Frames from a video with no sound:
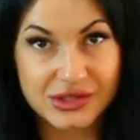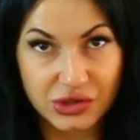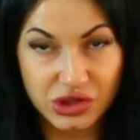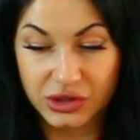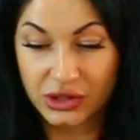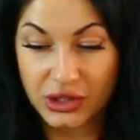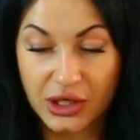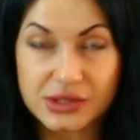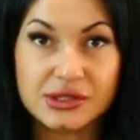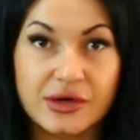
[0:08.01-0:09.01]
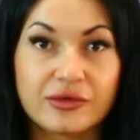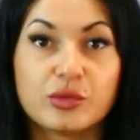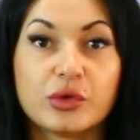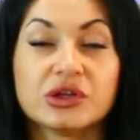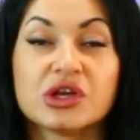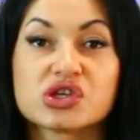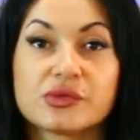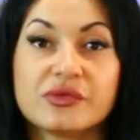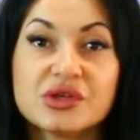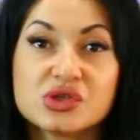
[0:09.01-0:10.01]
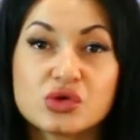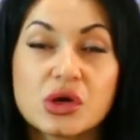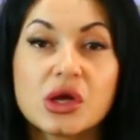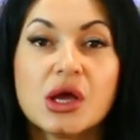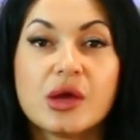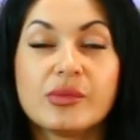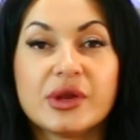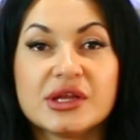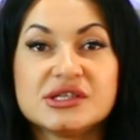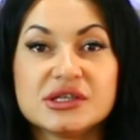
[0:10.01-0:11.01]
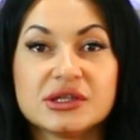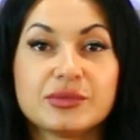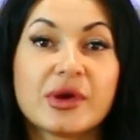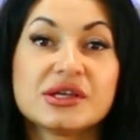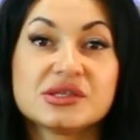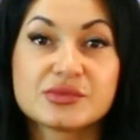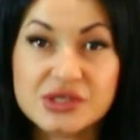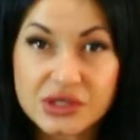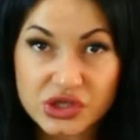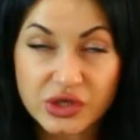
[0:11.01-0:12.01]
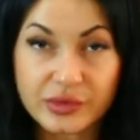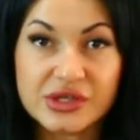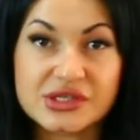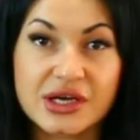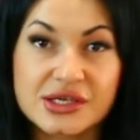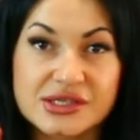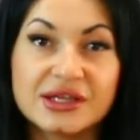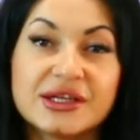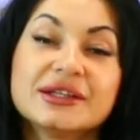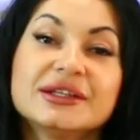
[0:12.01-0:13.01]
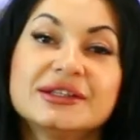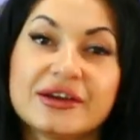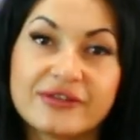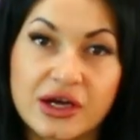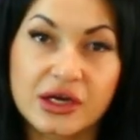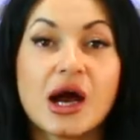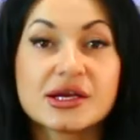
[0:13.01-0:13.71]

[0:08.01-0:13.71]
ссылочки я оставлю под нашим видео, перейти по этим ссылочкам и заказать данные товары.